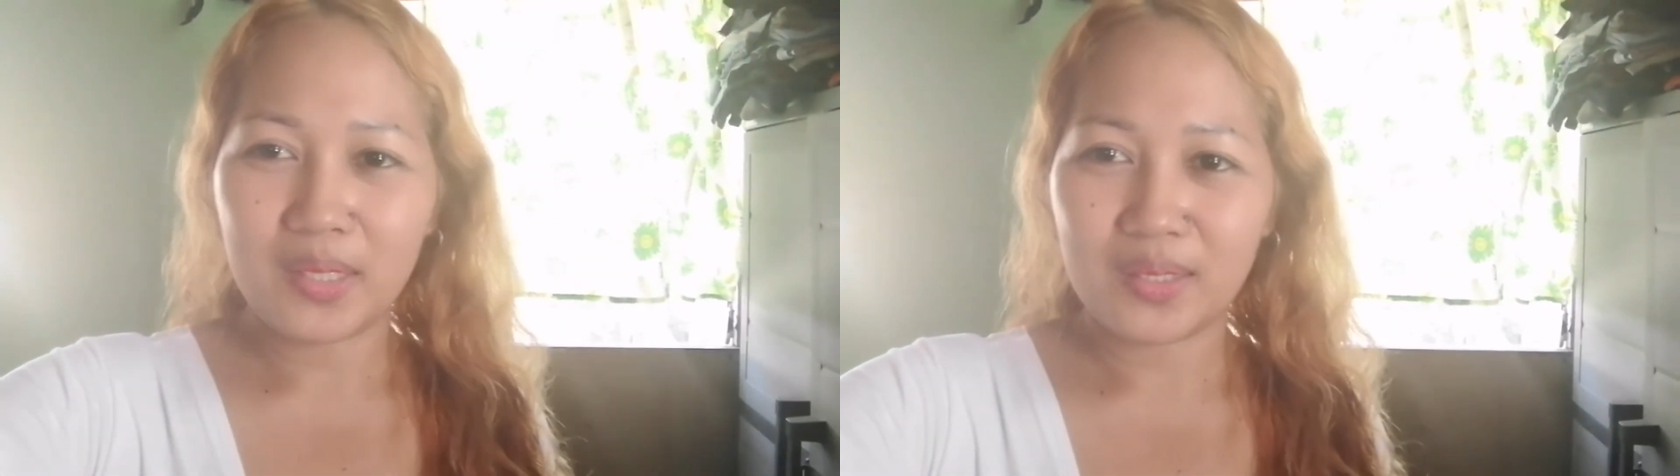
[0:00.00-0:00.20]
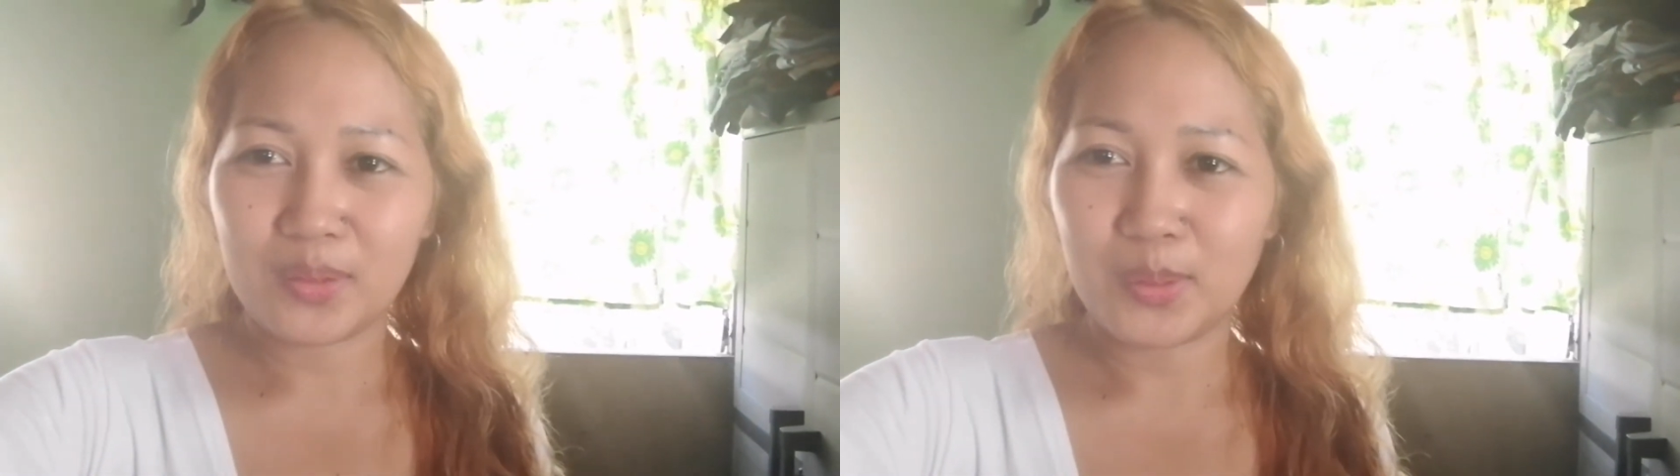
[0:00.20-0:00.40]

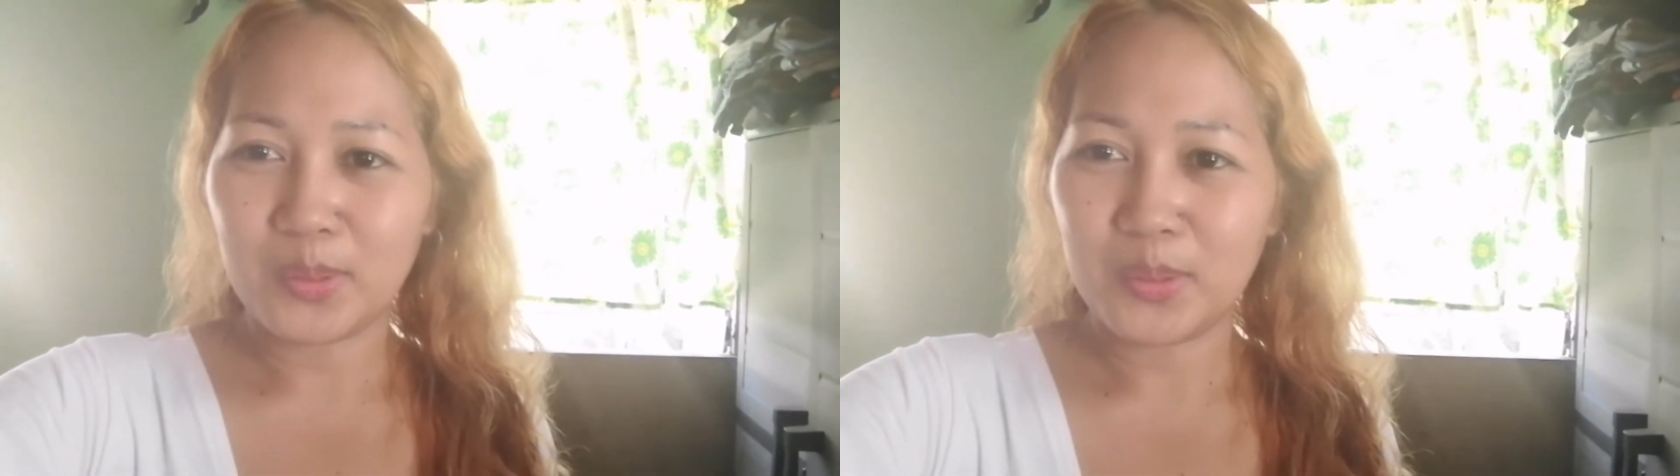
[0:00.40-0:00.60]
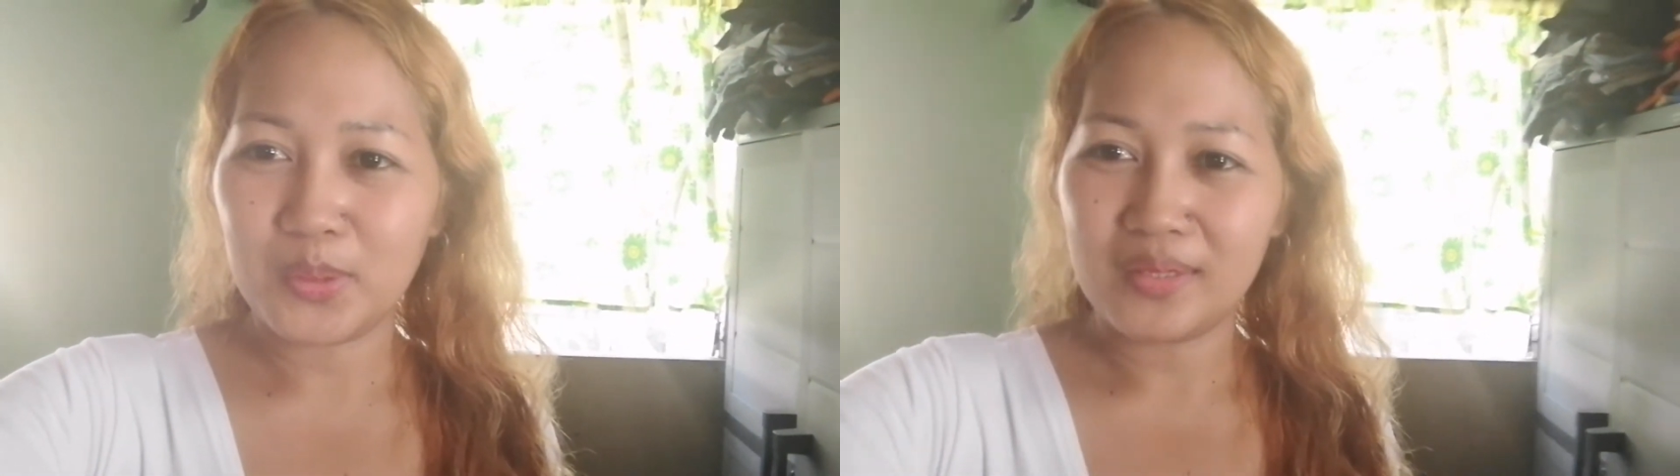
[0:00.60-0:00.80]

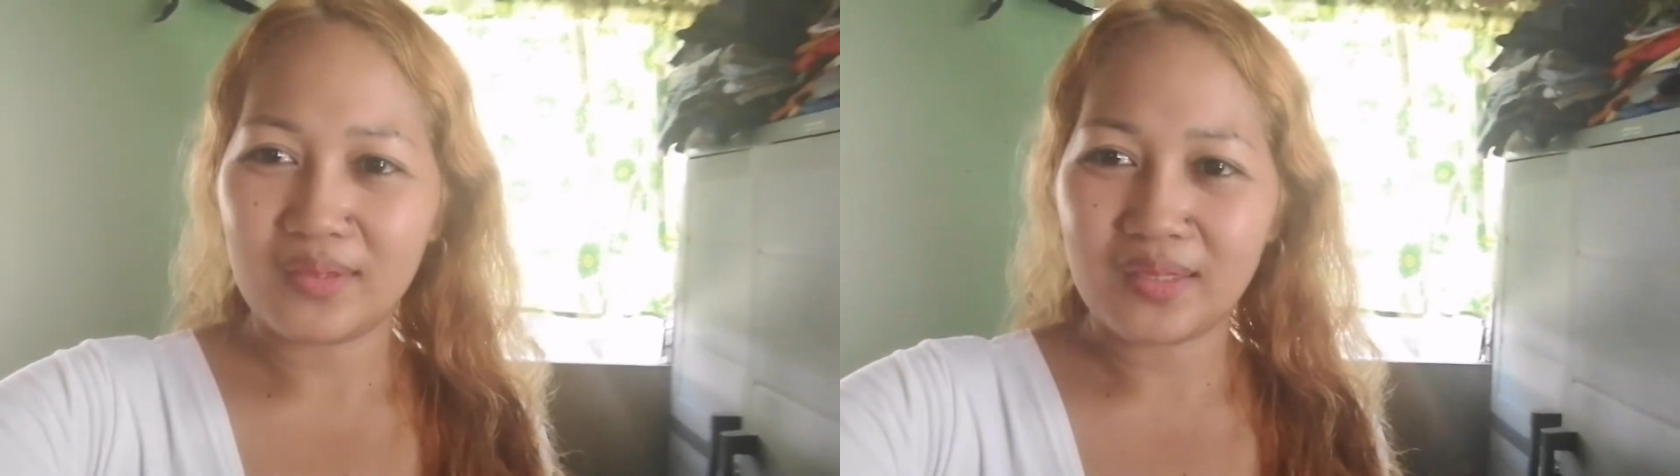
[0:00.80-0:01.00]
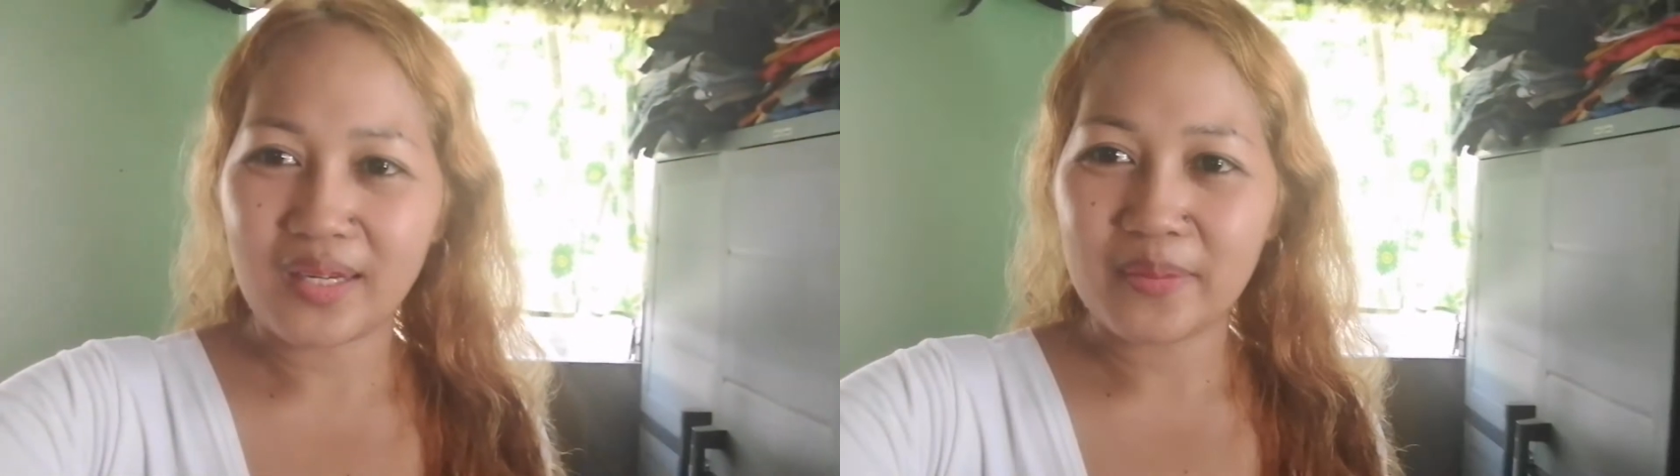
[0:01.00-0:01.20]
bagong
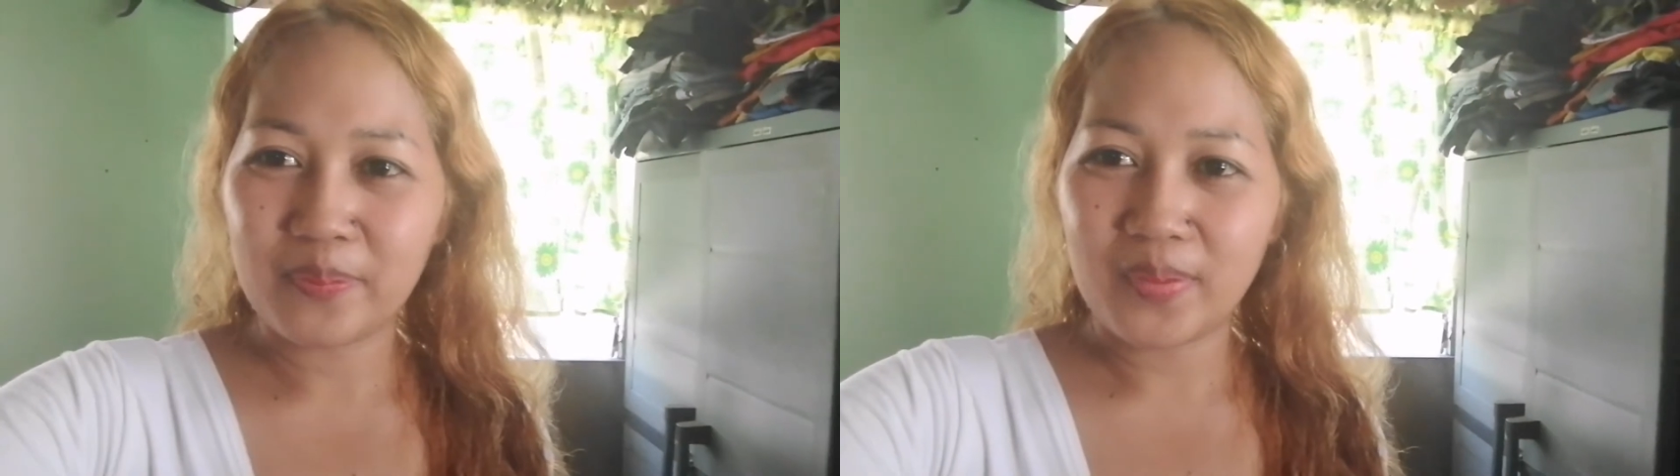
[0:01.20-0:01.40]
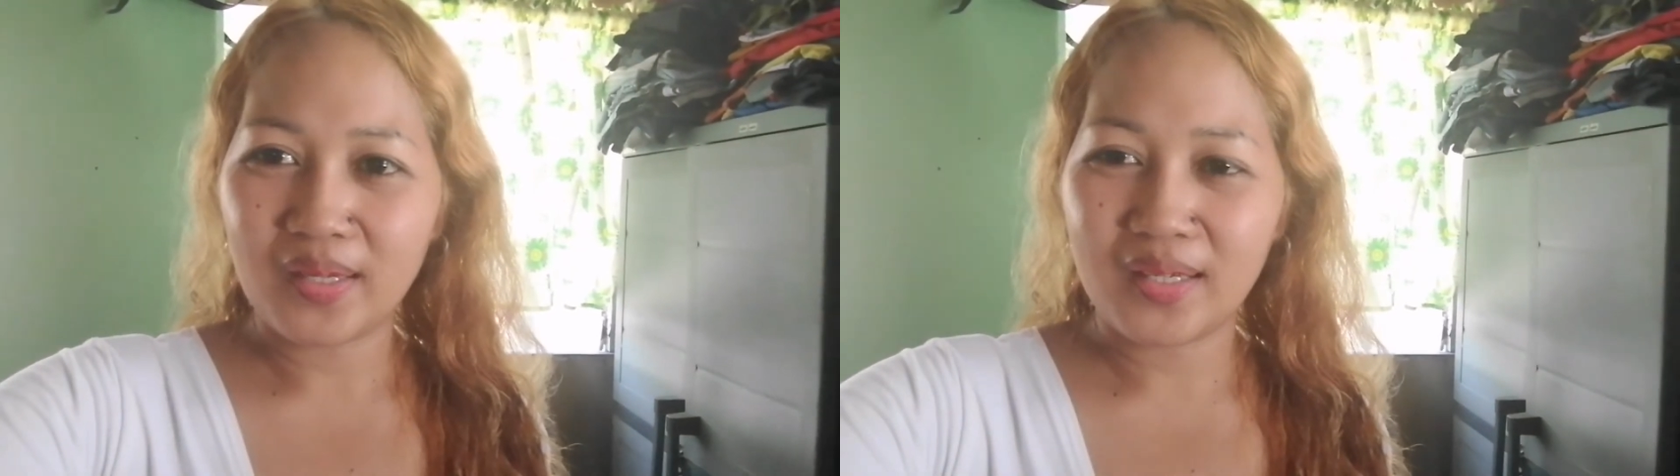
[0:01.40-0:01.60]

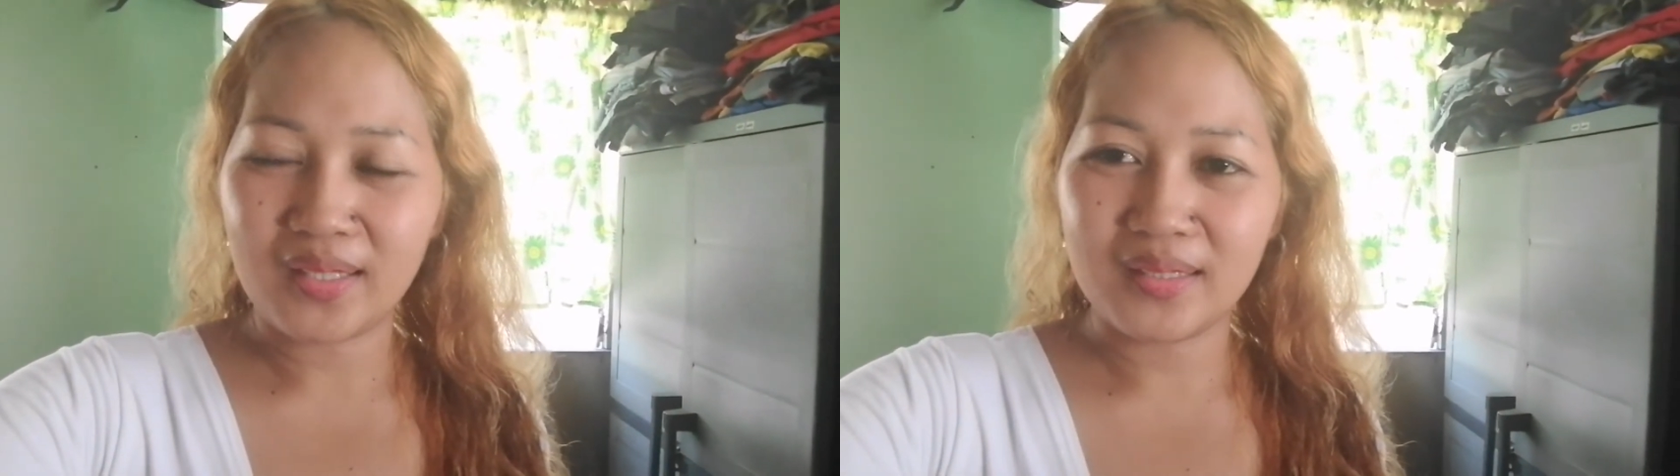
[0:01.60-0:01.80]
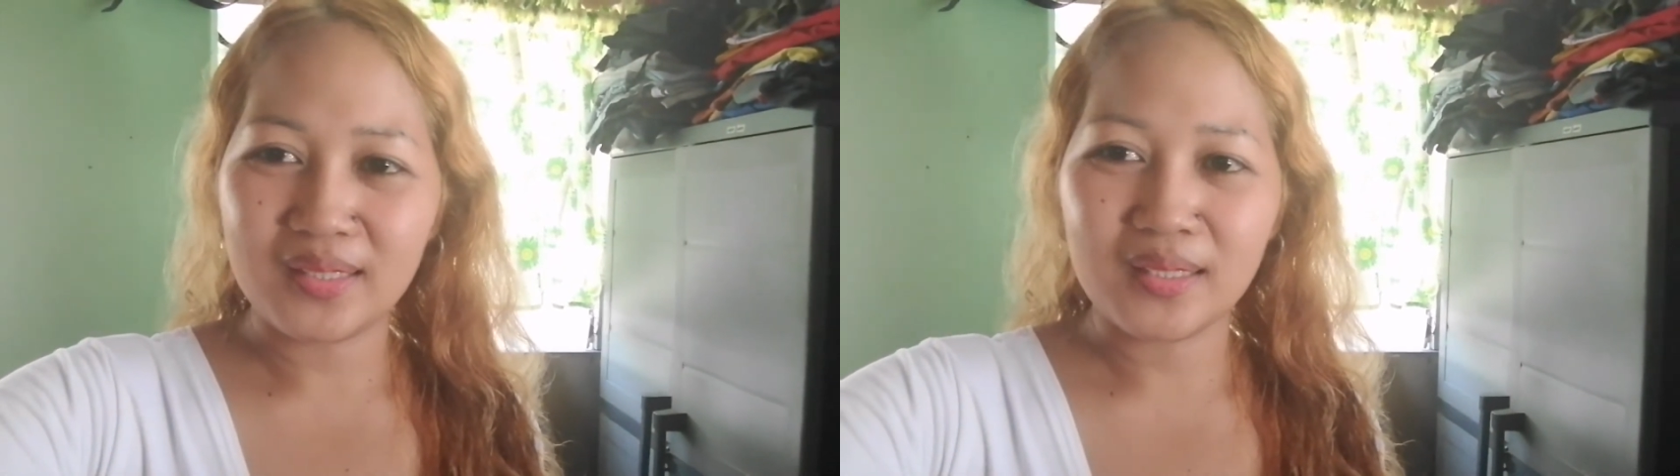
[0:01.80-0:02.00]
tripod